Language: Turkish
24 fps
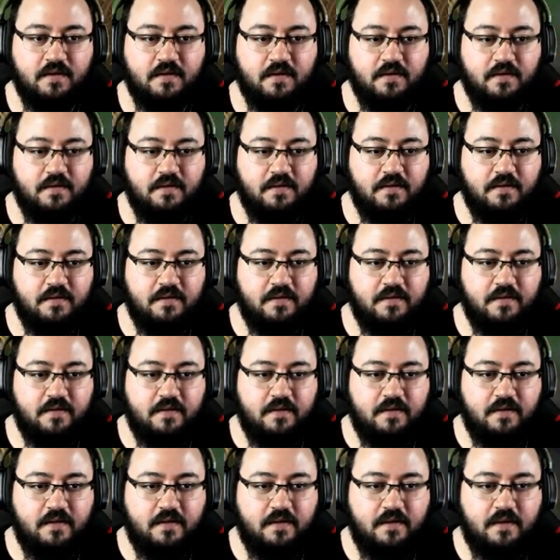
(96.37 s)
Haberiniz
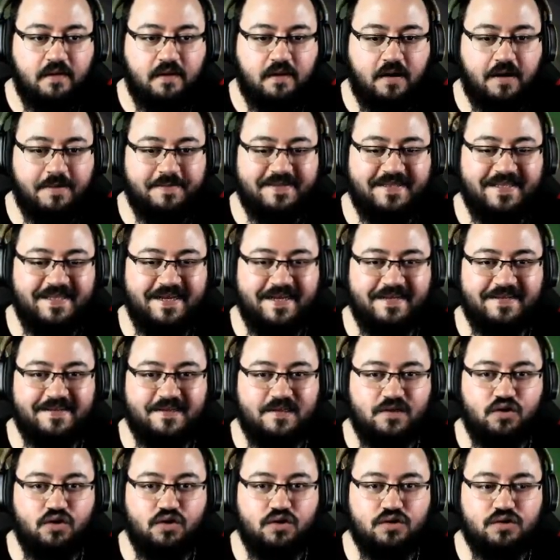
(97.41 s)
olsun. Abi direkt
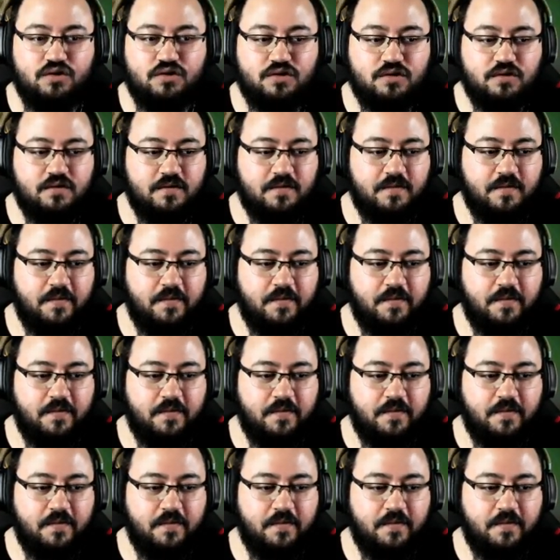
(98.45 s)
dalıyoruz.